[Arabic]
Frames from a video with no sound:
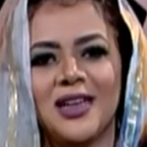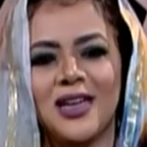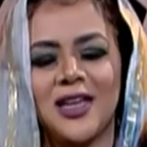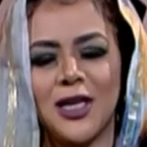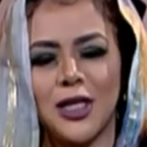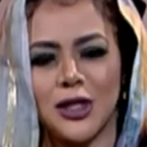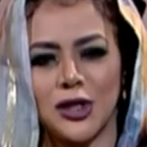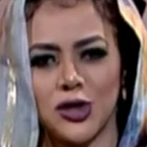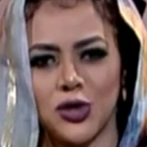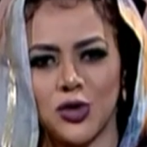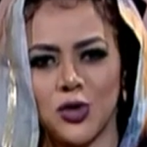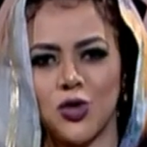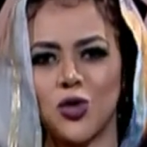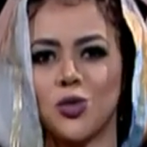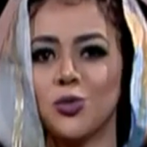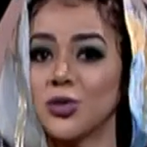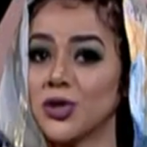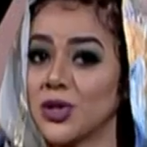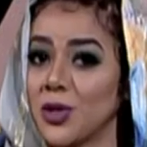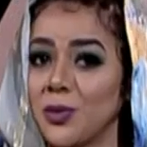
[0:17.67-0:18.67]
قناة الشروق
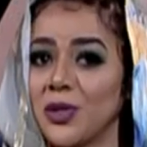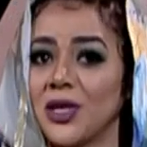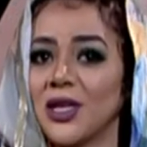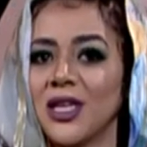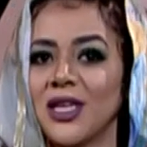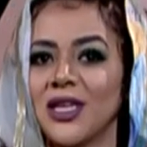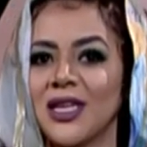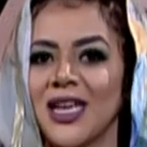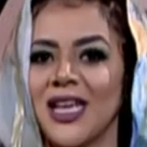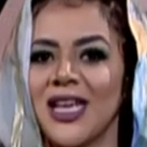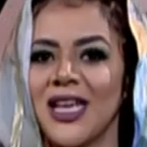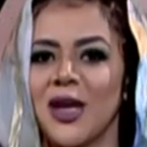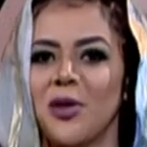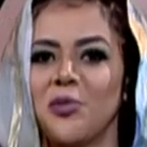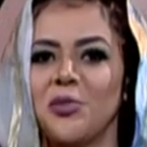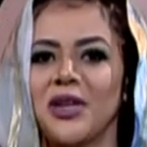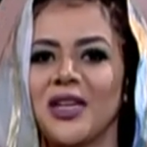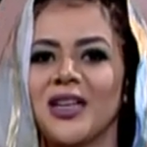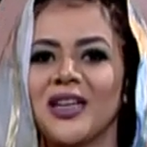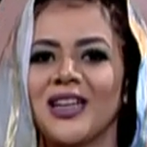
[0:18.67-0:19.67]
مستمرين
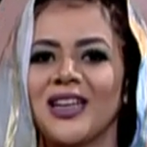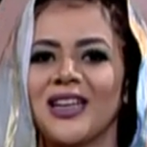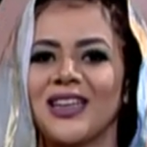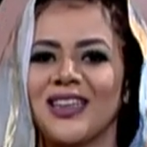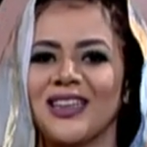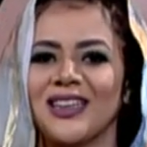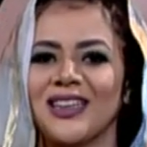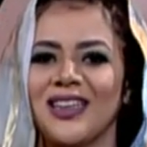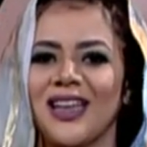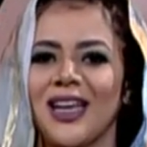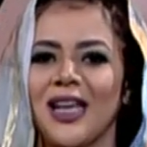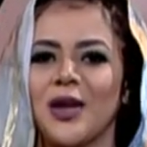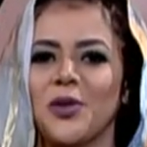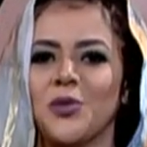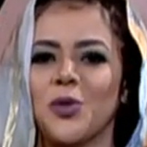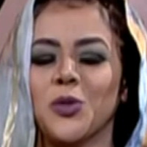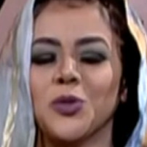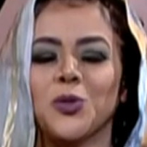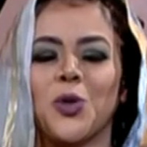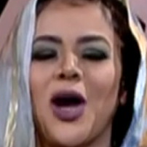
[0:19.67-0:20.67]
من خلال
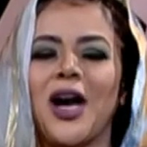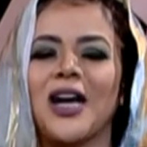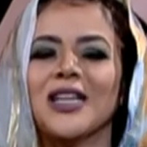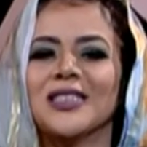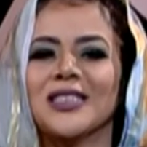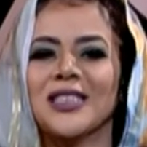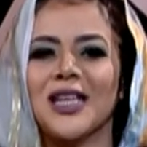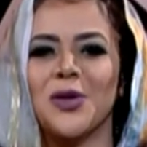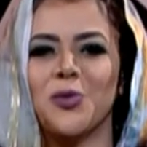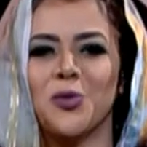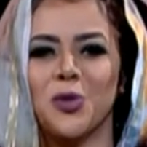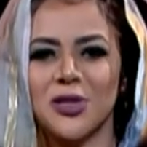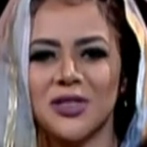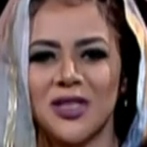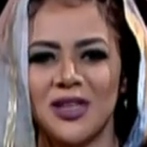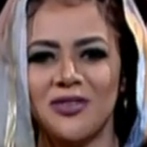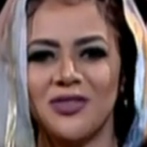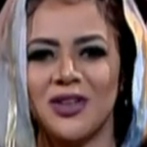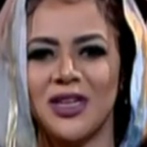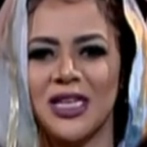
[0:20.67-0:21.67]
موضوعاتنا
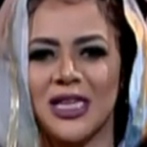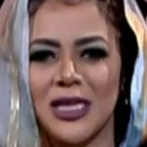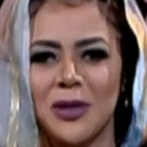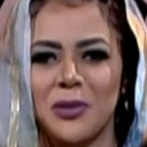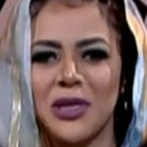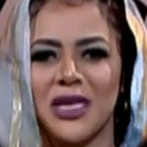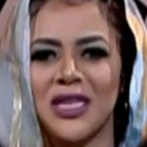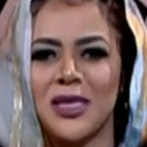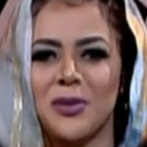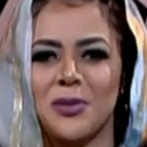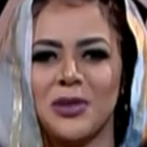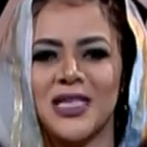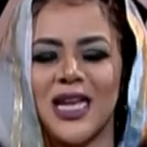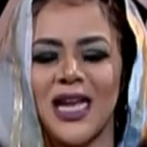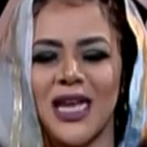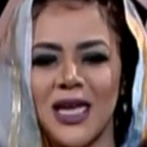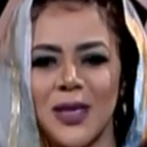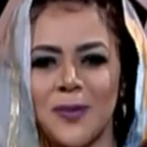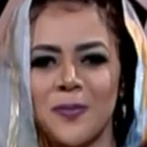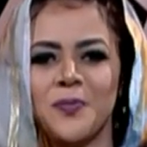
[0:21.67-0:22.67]
المختلفة اللي احنا بنقدمها
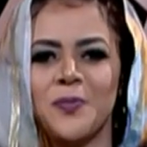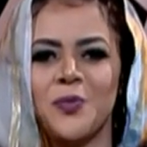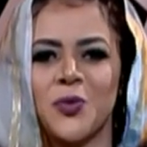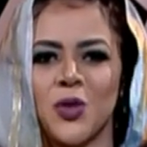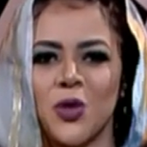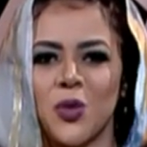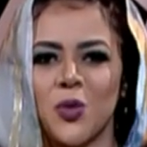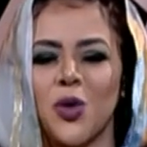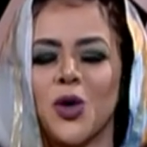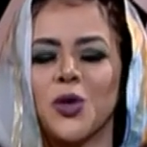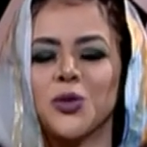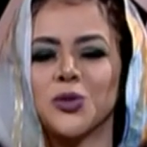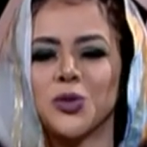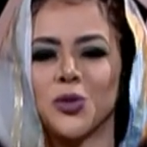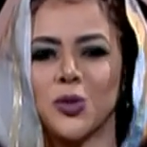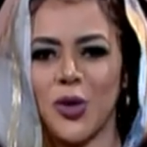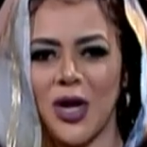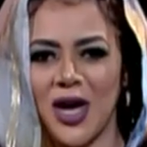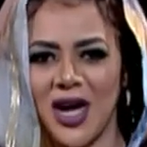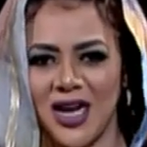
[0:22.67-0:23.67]
دائم
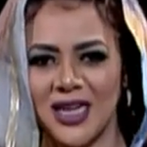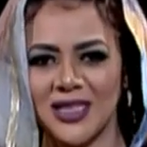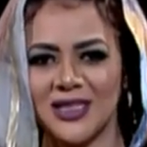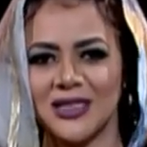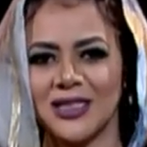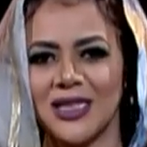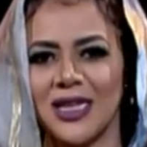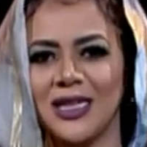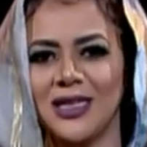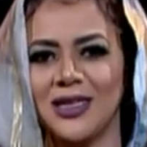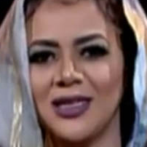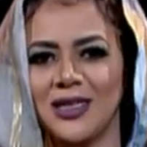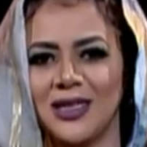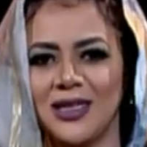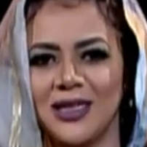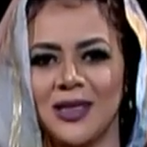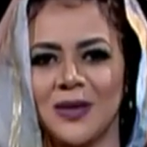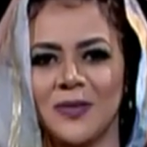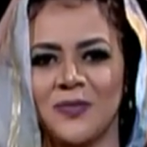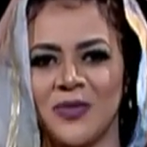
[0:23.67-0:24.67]
وأطروحاتنا
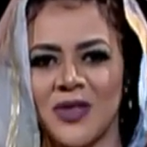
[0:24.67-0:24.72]
اللي